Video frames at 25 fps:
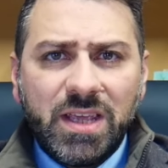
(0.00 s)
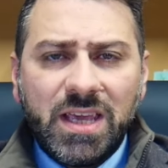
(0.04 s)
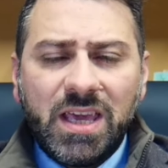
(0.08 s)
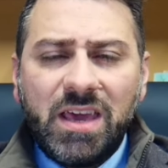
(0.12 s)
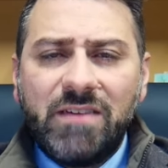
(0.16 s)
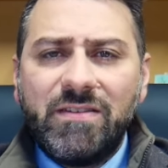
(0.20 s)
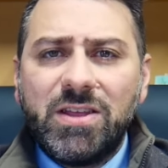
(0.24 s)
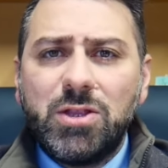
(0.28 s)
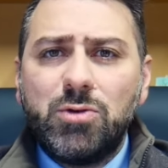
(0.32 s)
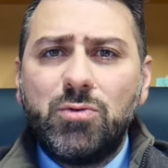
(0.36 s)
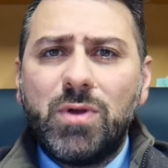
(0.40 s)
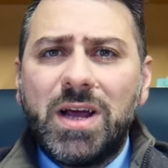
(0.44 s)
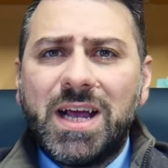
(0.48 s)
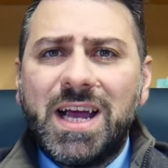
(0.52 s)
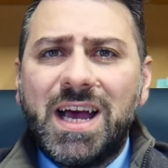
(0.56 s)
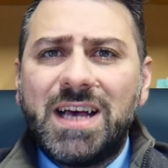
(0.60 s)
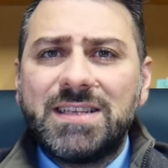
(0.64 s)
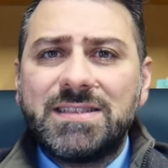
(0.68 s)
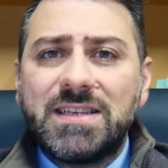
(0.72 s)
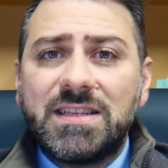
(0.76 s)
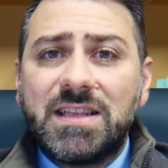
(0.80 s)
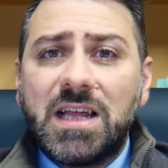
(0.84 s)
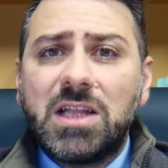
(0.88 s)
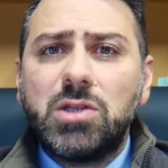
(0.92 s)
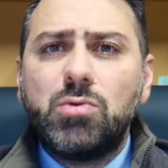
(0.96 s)
che vedi una
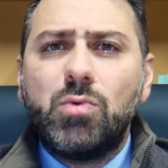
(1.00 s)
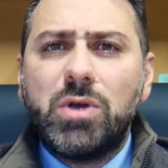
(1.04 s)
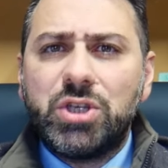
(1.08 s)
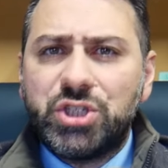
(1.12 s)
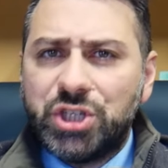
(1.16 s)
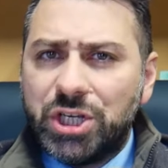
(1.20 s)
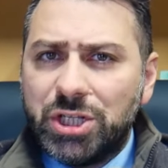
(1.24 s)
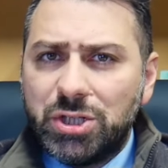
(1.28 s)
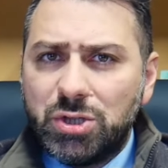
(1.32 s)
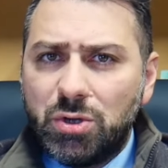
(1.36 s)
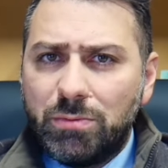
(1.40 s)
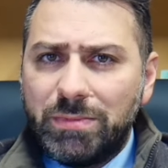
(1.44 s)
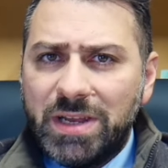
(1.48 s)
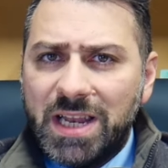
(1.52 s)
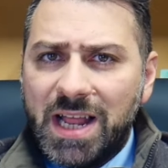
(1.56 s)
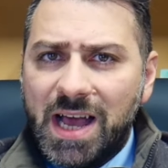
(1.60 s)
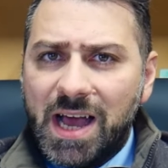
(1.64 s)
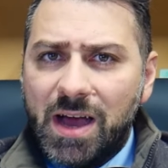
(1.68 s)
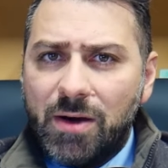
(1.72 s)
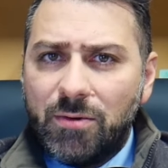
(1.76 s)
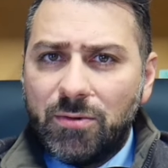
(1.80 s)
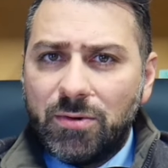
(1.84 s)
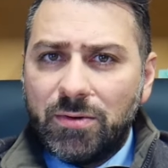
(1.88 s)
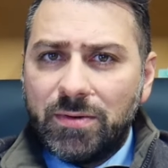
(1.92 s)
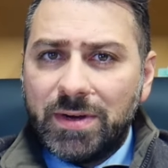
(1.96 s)
casa da
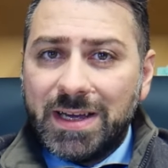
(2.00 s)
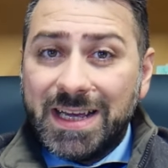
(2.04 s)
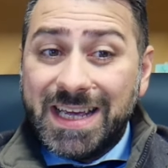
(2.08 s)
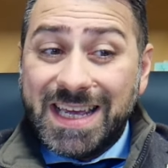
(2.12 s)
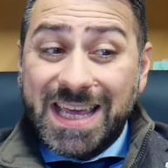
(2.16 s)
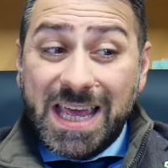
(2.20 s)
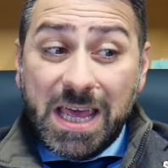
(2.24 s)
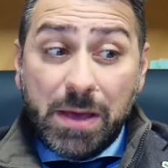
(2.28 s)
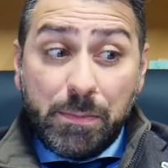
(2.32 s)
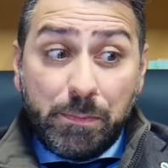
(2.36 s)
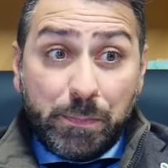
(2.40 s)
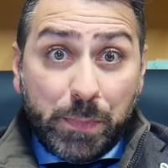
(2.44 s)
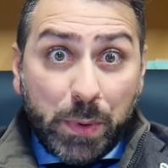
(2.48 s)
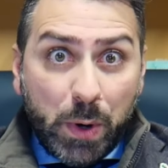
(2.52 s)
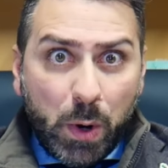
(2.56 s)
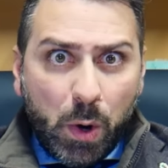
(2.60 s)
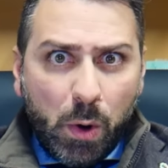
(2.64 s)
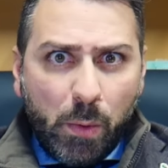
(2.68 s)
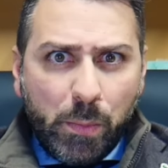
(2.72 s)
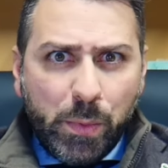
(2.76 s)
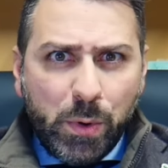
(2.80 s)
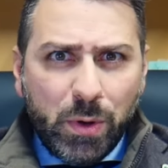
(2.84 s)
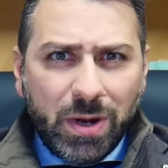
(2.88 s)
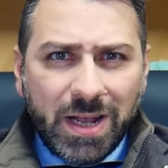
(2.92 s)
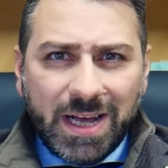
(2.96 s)
200.000 euro, che è
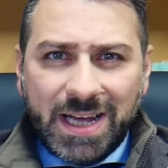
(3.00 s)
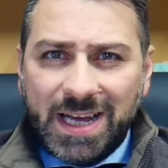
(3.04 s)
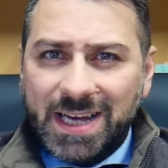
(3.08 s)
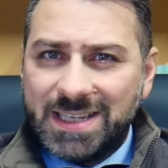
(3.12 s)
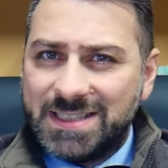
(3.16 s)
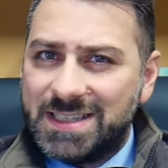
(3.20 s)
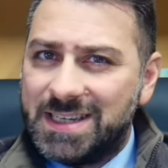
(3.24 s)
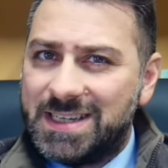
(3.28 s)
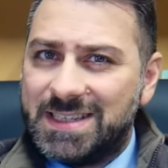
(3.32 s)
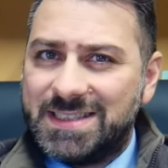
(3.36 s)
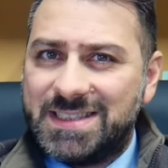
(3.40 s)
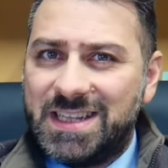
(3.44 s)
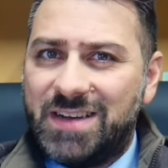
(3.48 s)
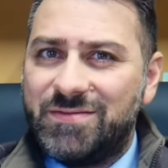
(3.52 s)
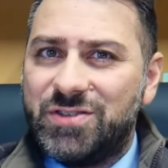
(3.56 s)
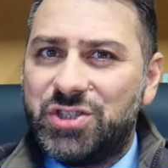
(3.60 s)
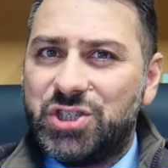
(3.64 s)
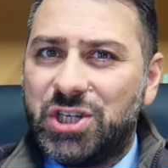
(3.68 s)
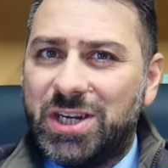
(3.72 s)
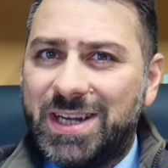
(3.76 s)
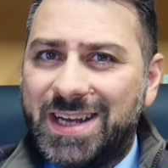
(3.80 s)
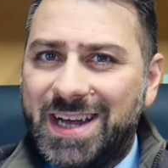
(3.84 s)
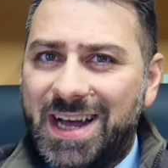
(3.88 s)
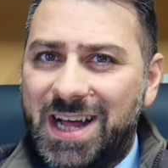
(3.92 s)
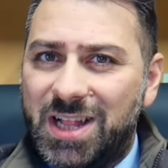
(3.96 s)
proprio la casa che stavi
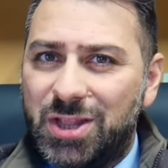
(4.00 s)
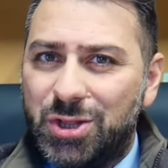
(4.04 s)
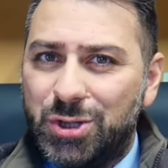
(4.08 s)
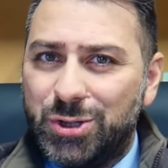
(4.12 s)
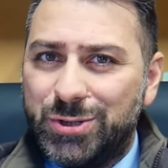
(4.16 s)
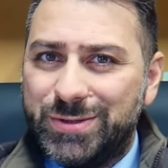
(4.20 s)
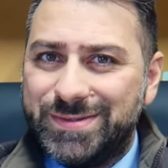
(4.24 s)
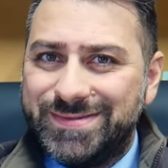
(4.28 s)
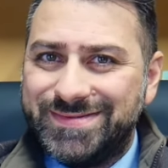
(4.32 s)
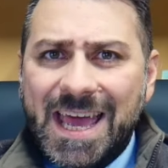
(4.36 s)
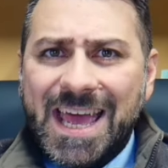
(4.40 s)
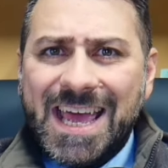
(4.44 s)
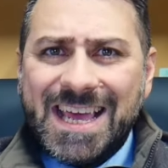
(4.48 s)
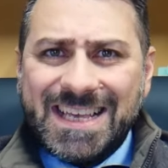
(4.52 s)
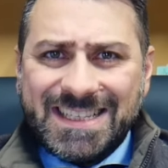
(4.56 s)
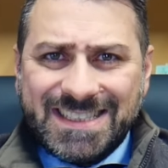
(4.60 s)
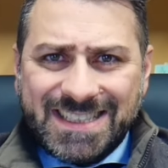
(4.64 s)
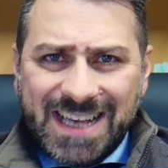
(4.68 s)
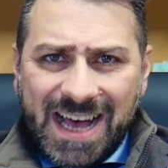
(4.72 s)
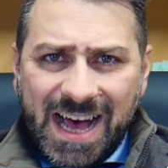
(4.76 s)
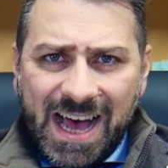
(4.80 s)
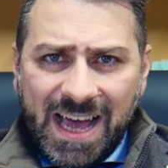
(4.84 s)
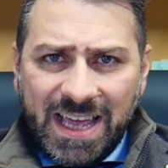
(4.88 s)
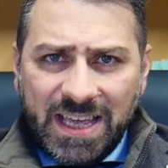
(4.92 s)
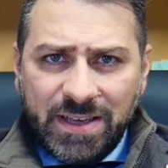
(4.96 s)
cercando. E
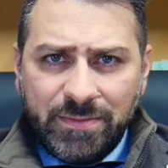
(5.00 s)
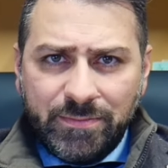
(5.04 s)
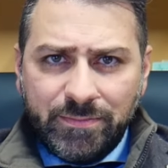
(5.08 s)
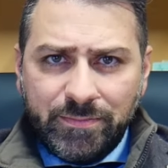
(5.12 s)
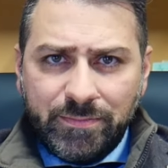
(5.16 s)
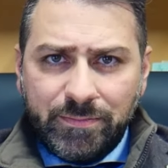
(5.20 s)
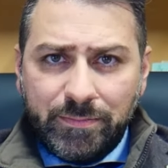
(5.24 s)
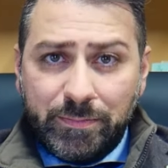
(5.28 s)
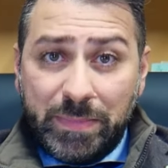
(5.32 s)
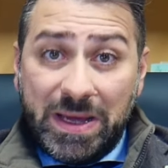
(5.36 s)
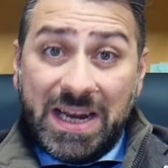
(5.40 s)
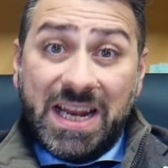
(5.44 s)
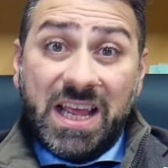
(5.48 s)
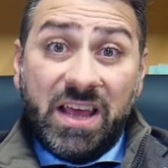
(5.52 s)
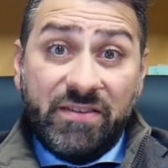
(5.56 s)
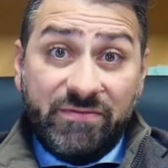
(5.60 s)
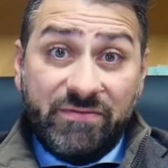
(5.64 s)
sai, perché hai